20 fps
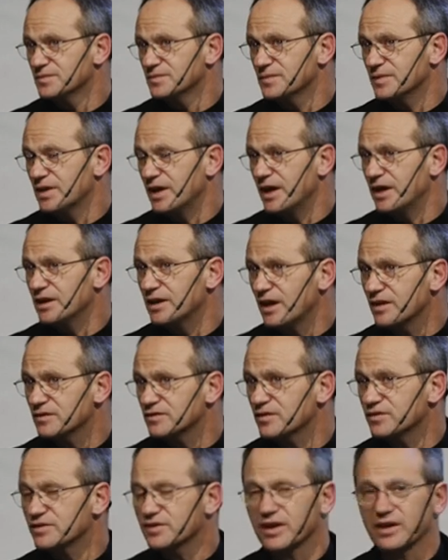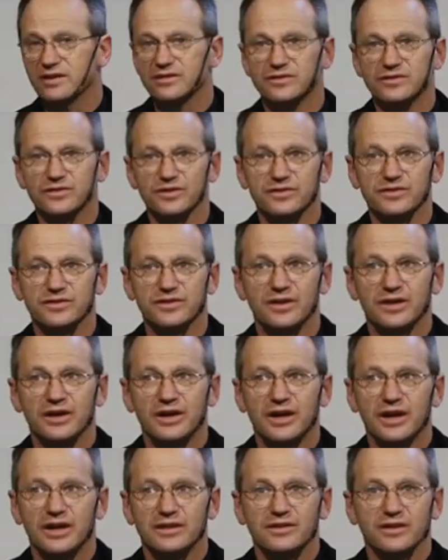In Jesus Christus.
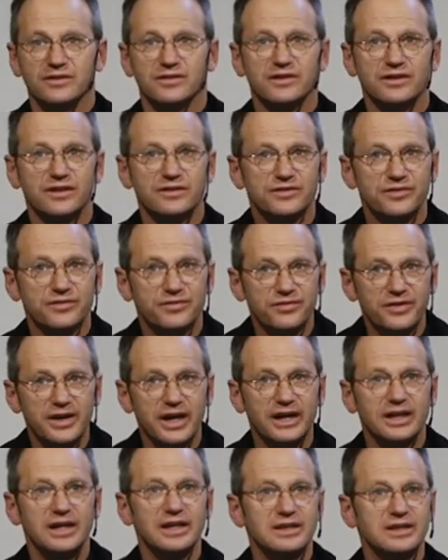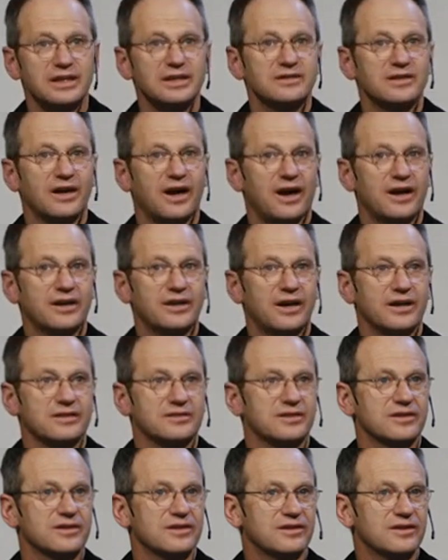Dass er das wirklich getan hat.
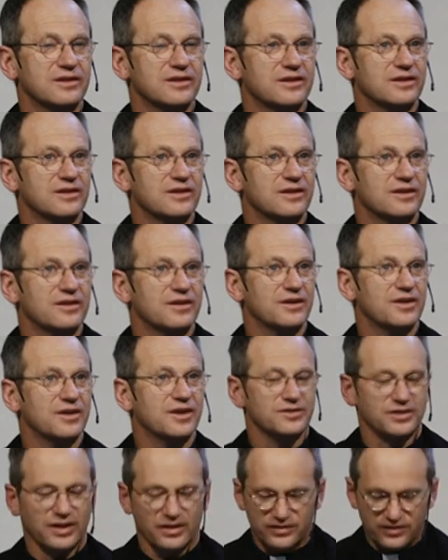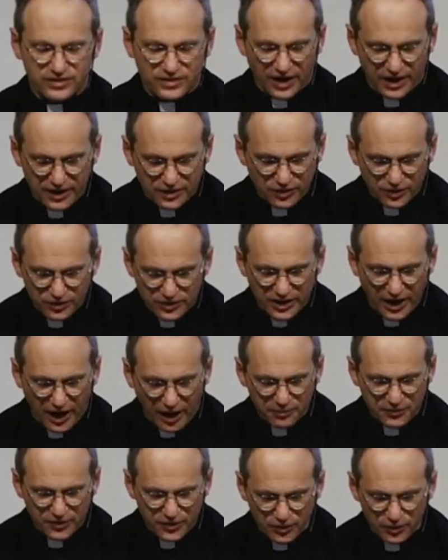Das zeigt doch die
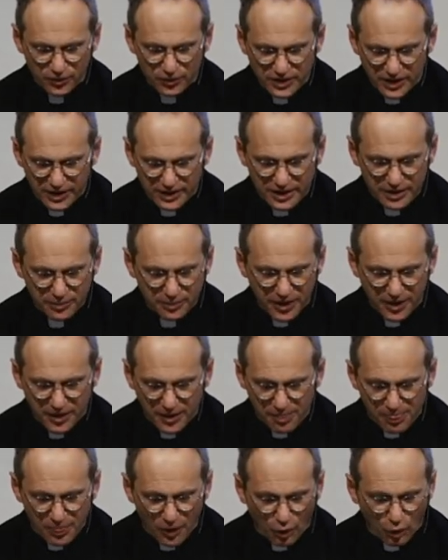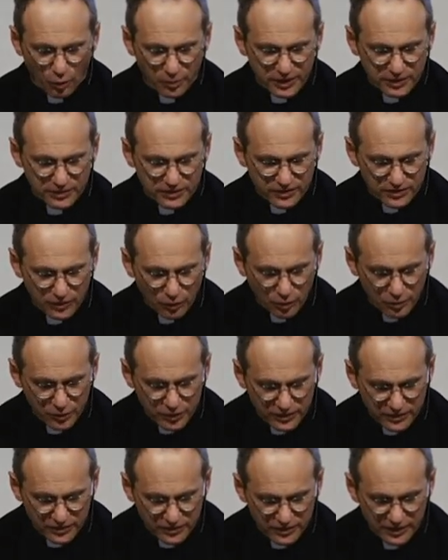absolute Liebe, um uns, um
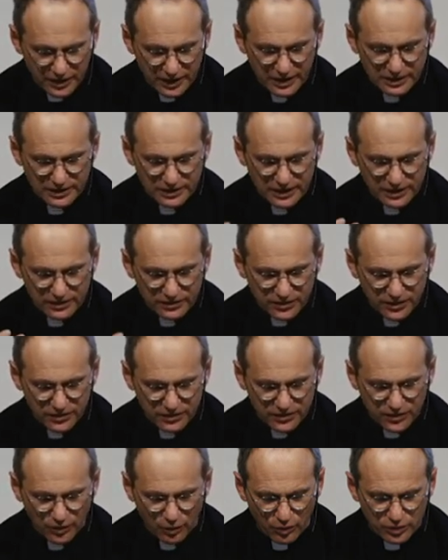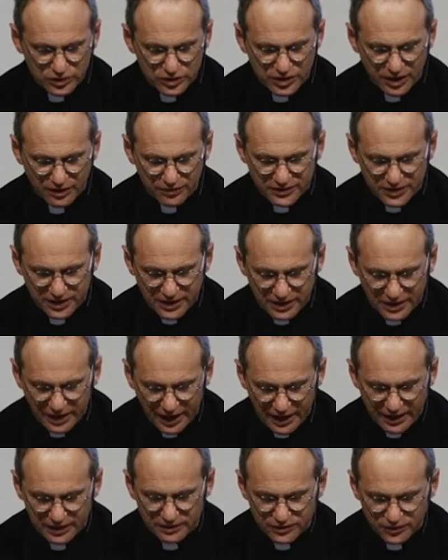uns in diese Sohnschaft
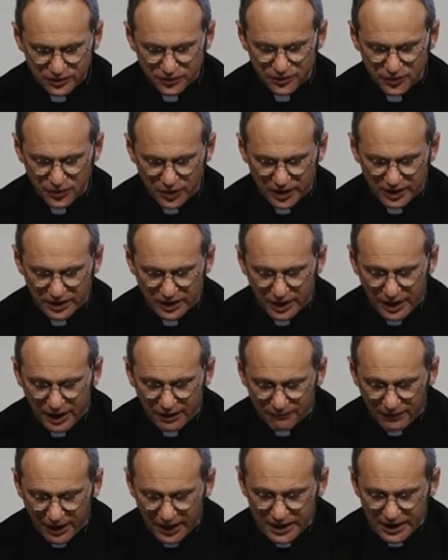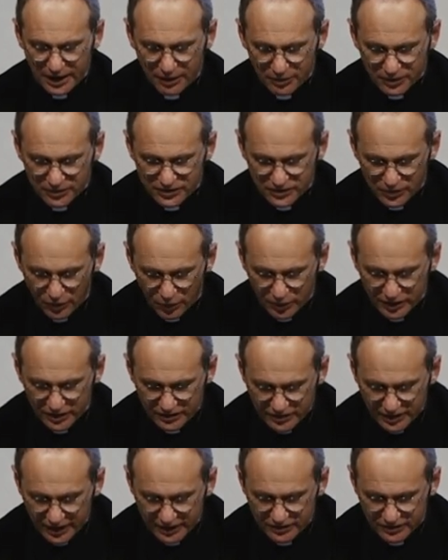hineinzuführen. Weil ihr aber Söhne
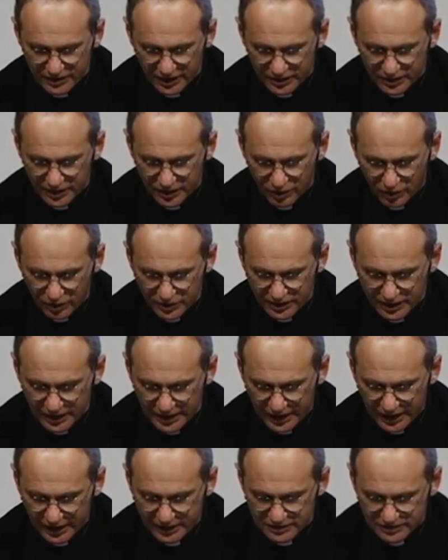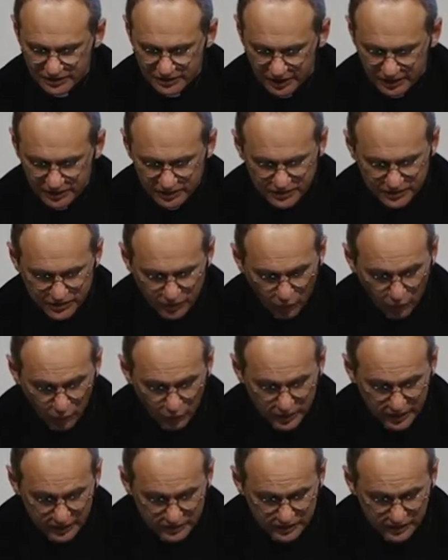seid, sandte Gott den Geist seines
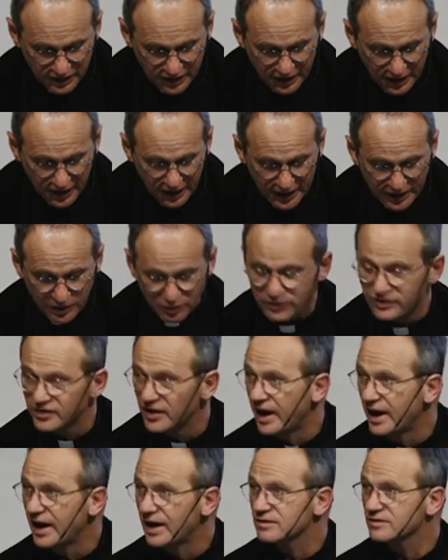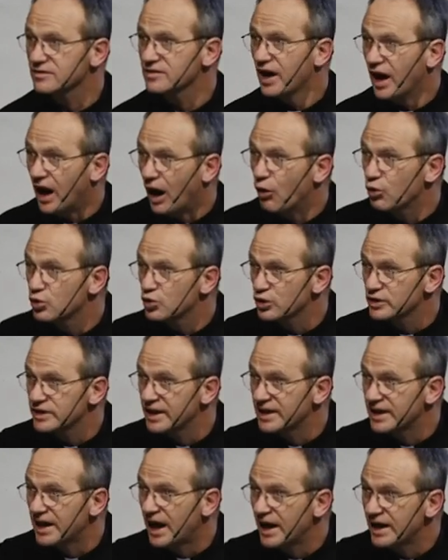Sohnes in unser Herz, auch noch den
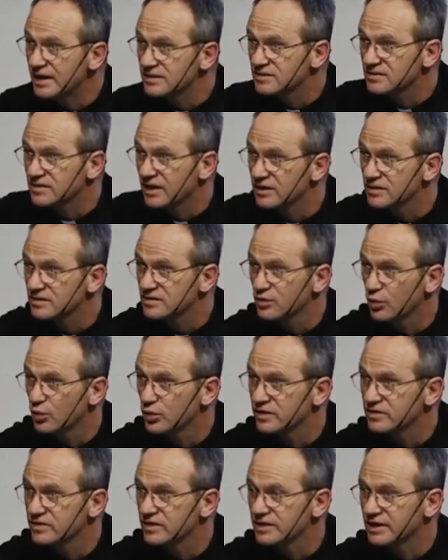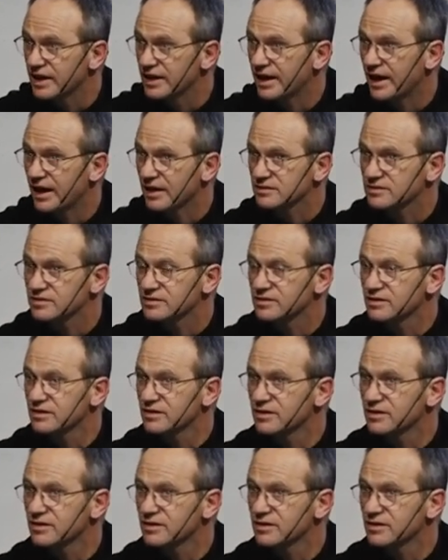Geist seines Sohnes in dein Herz,